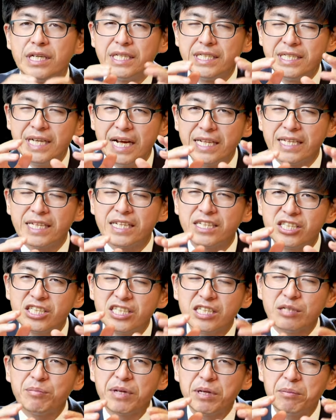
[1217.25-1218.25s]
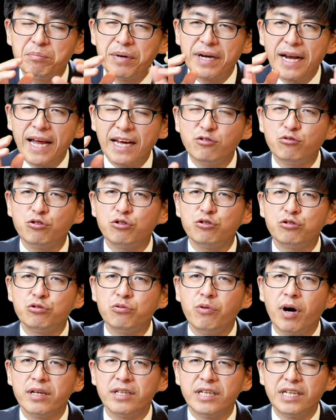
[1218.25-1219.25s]
人的生命本来就是虚
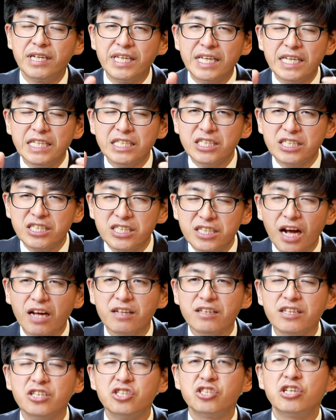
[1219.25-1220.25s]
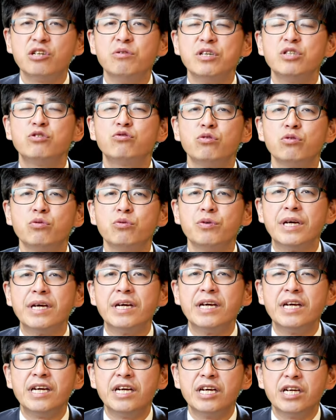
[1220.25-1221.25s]
妄的，因着上帝成为尊贵，
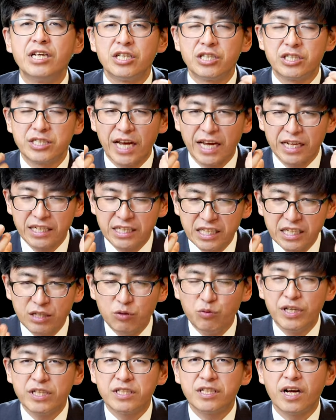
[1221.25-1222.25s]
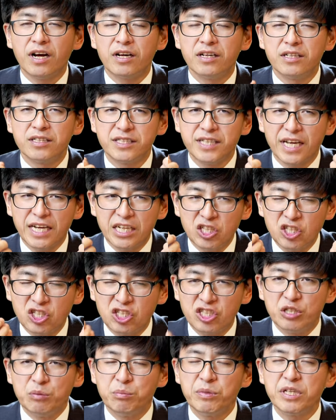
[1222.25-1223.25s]
在地位上，在
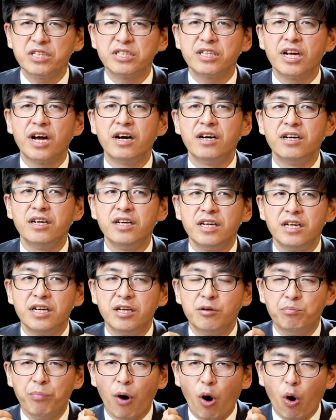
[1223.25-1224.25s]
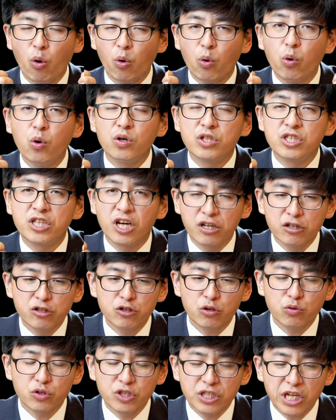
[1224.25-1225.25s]
使命上，包括承
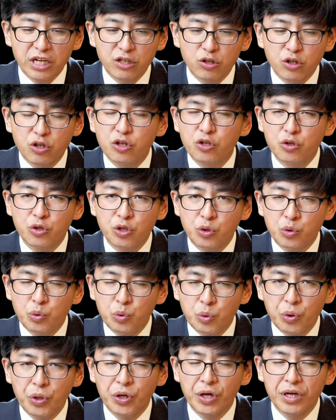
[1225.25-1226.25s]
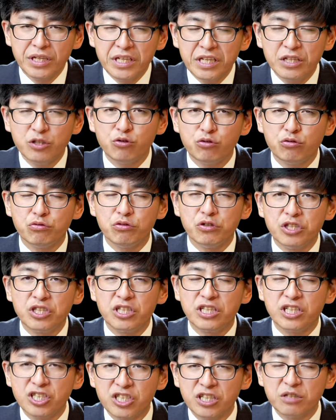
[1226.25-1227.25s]
受这样约应许的
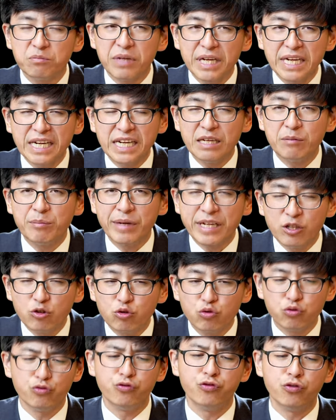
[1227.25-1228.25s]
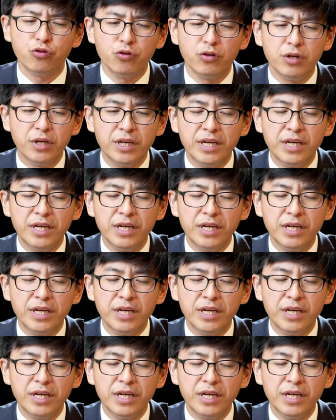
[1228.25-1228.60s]
这个生命里面的祝福。